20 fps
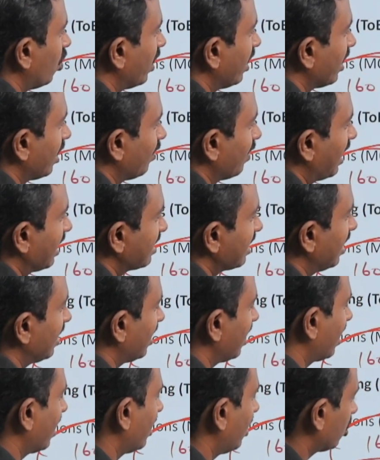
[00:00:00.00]
ஹண்ட்ரட் மார்க்ஸ்
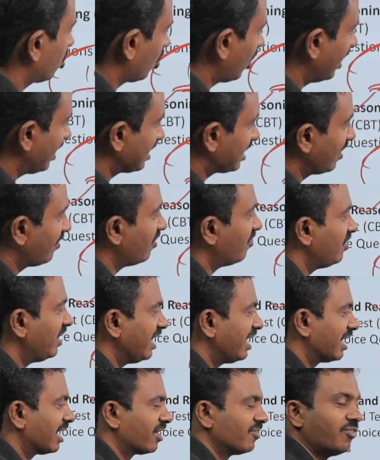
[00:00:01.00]
எடுத்திருக்கேன்னு அர்த்தம் லெட்டஸே
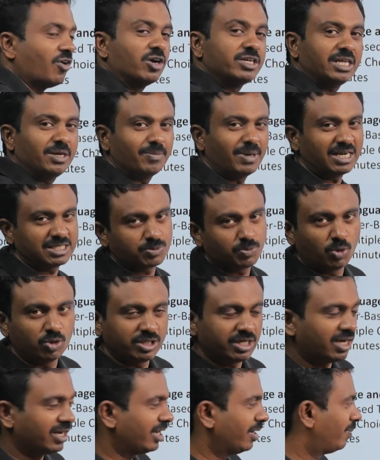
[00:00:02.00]
ஃபிஃப்டிக்கு எனக்கு ஃபார்ட்டி மார்க்ஸ்
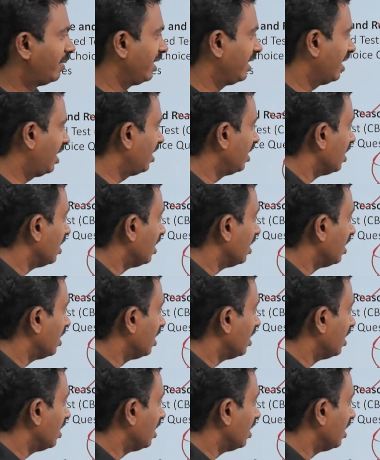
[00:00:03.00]
போட்டாங்க அப்படின்னா